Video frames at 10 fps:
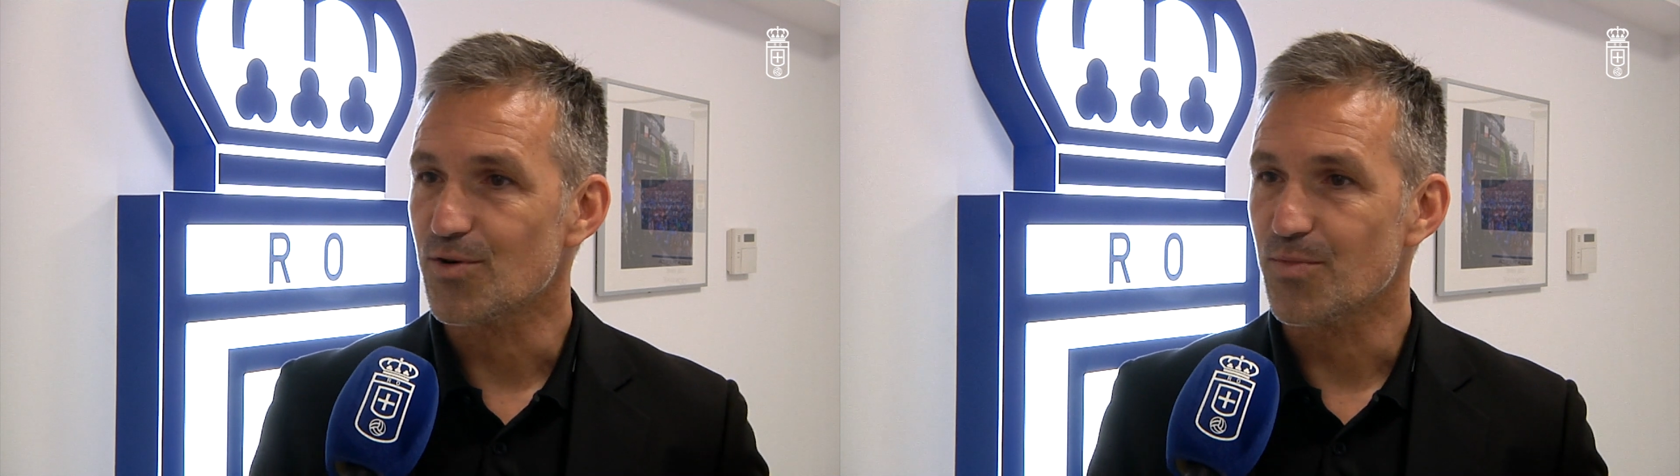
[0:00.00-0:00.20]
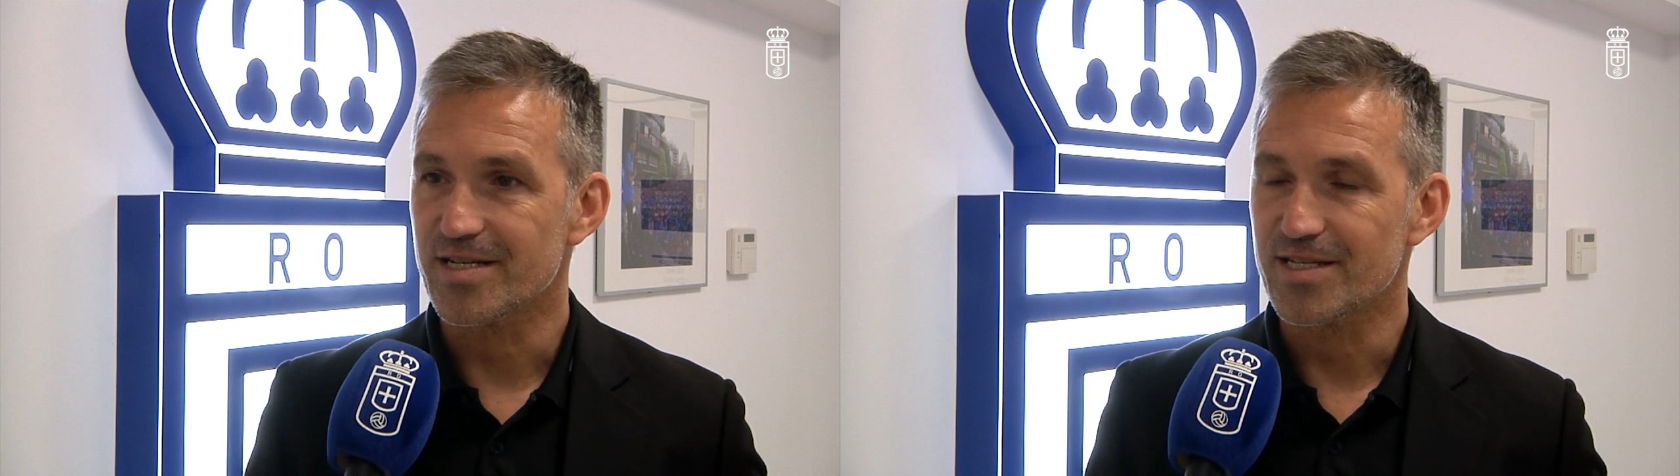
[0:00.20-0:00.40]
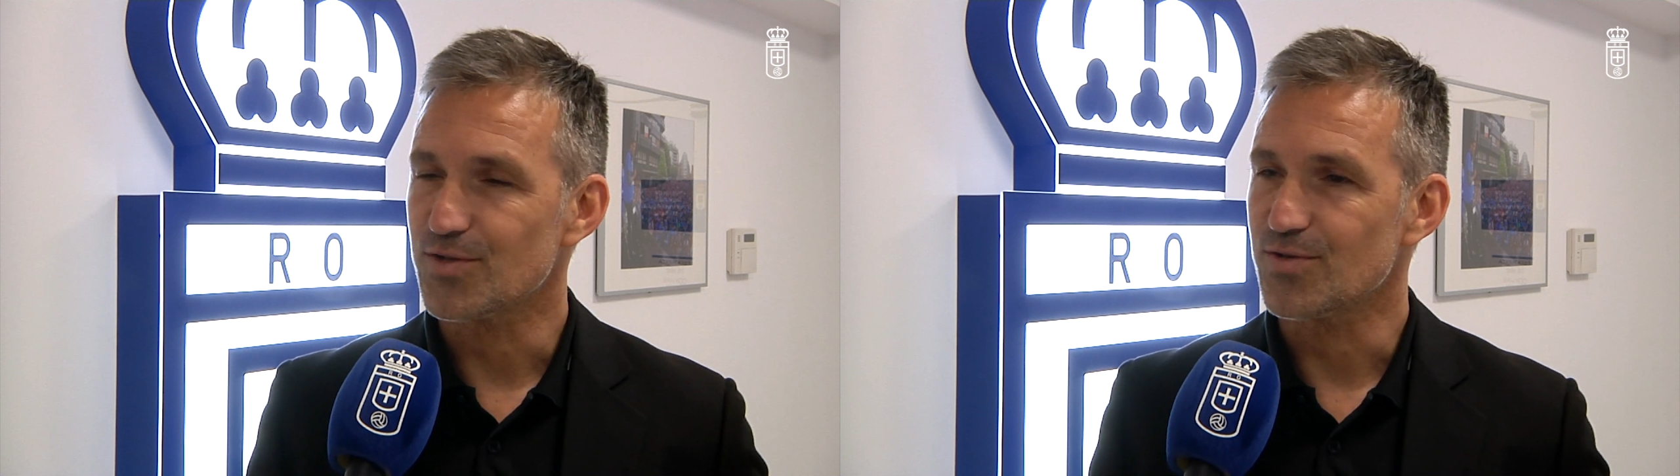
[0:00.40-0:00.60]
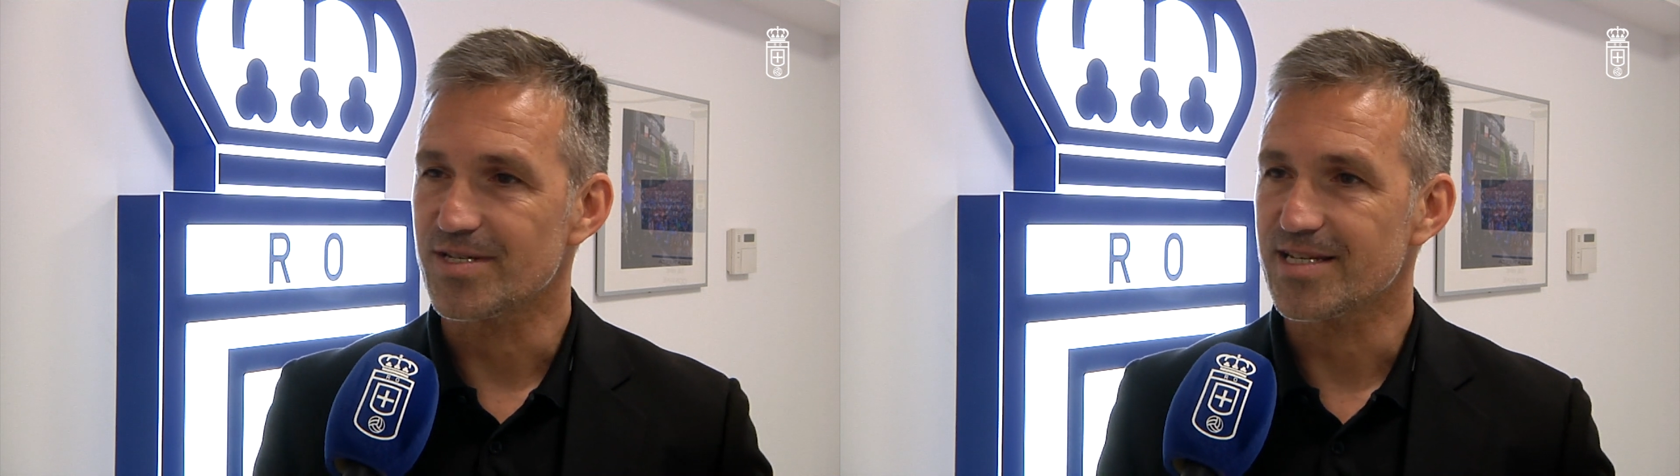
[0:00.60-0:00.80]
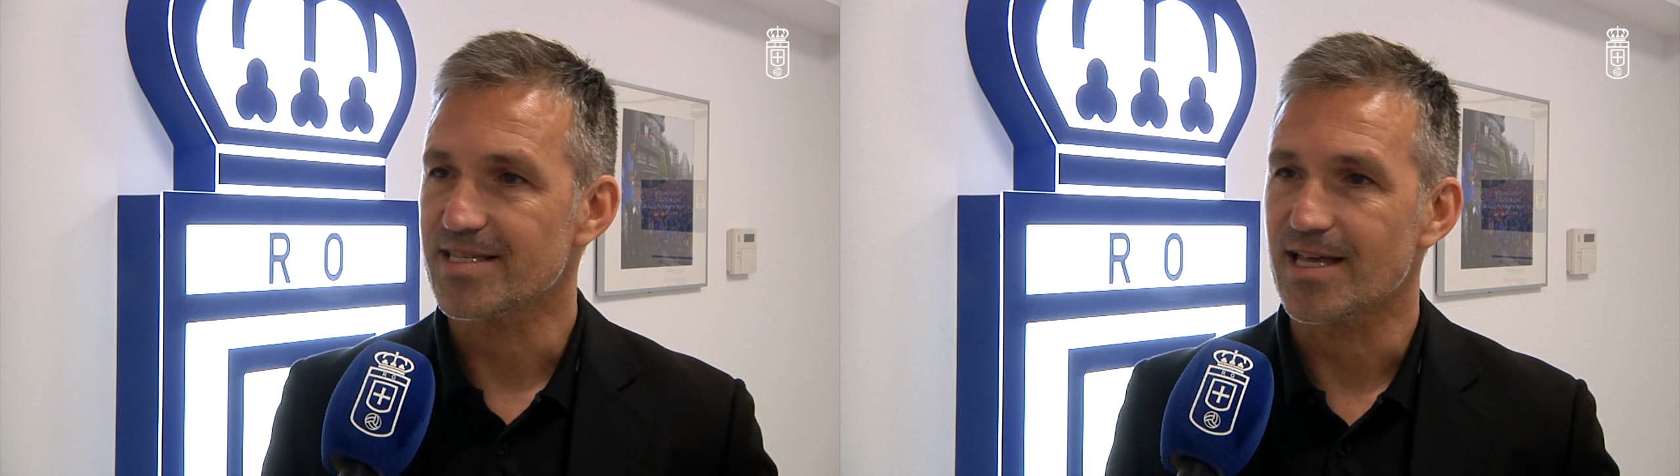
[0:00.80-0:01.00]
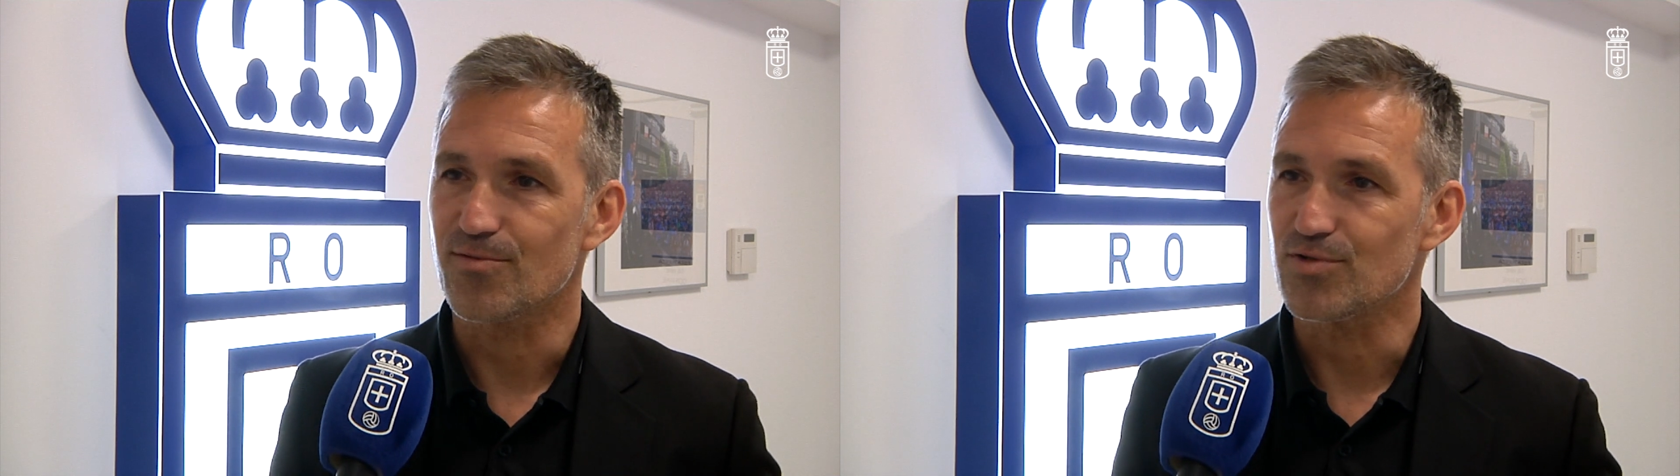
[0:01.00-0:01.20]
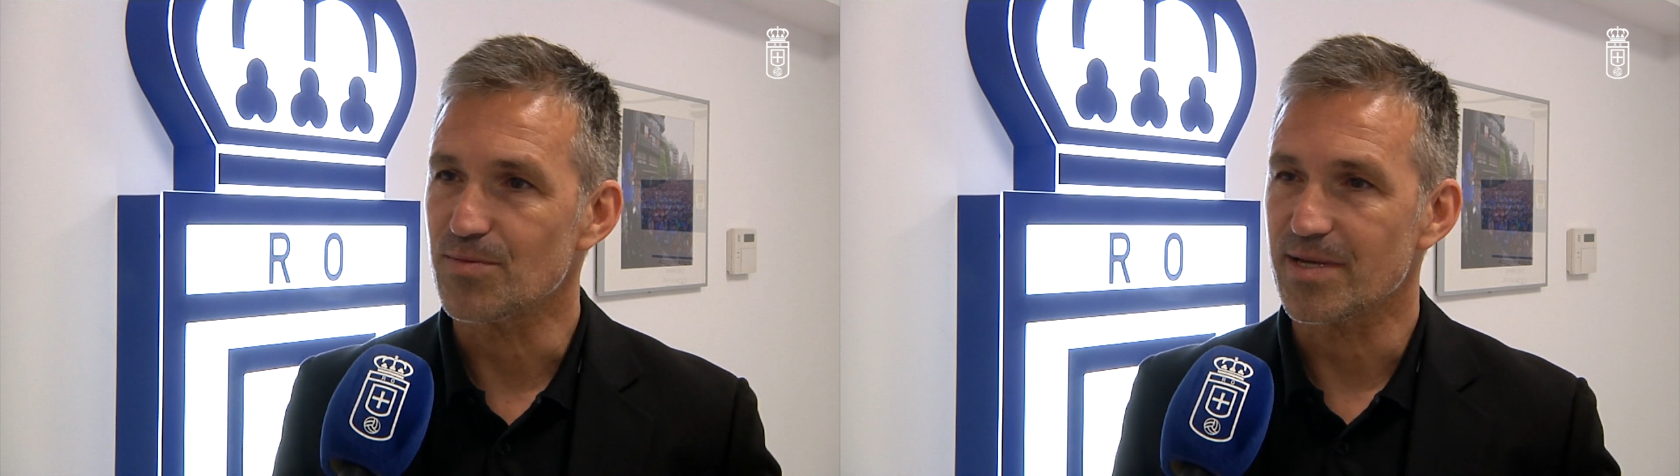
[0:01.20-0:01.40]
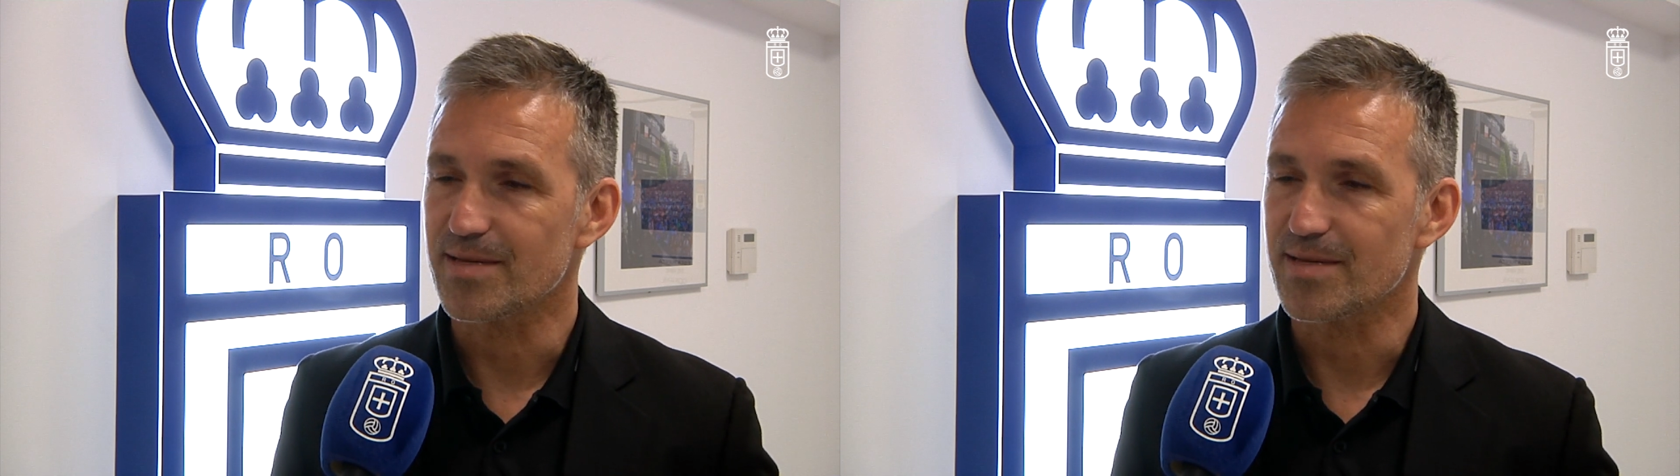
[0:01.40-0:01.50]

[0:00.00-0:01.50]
como han hecho en esta última